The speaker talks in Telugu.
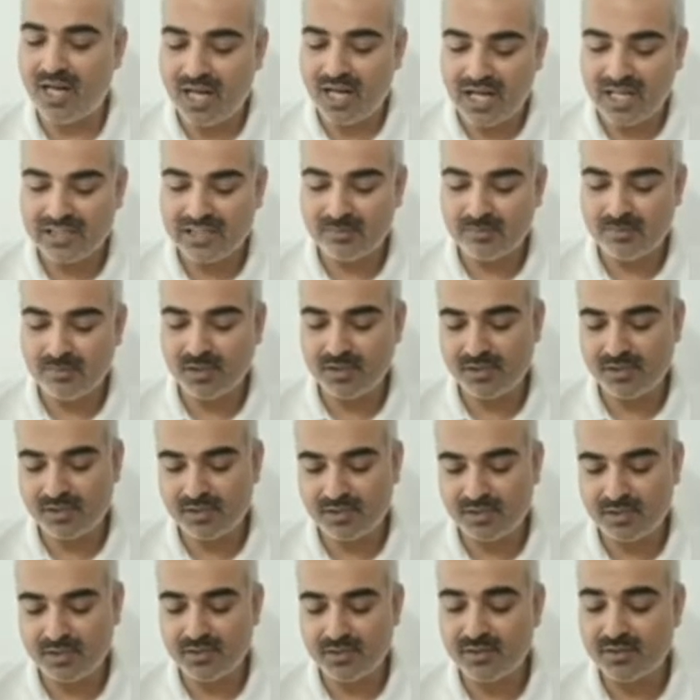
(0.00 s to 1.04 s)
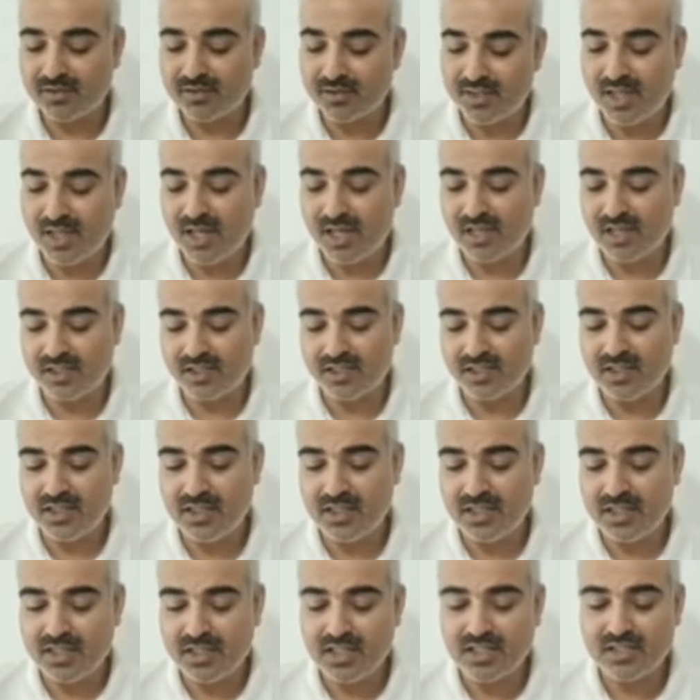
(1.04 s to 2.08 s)
కావున మానవుడు
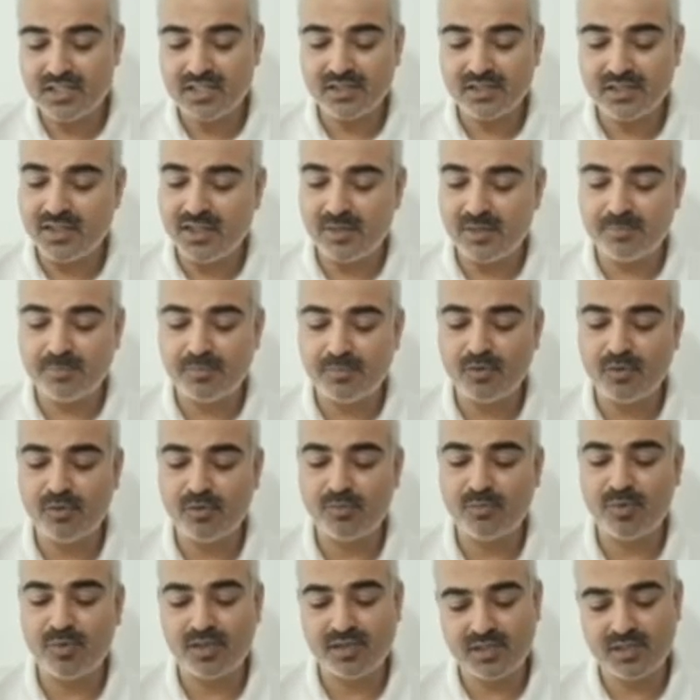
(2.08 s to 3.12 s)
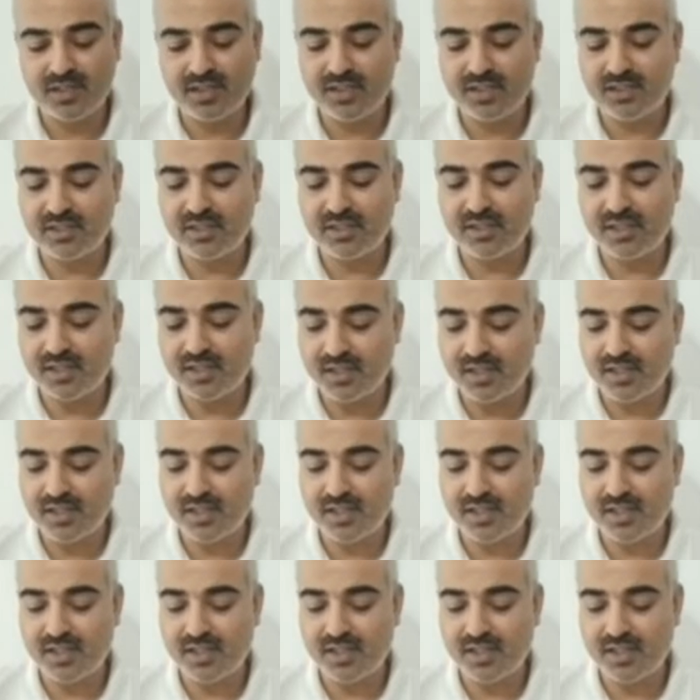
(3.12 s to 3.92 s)
కర్మలను ఆచరించి తీరాల్సిందే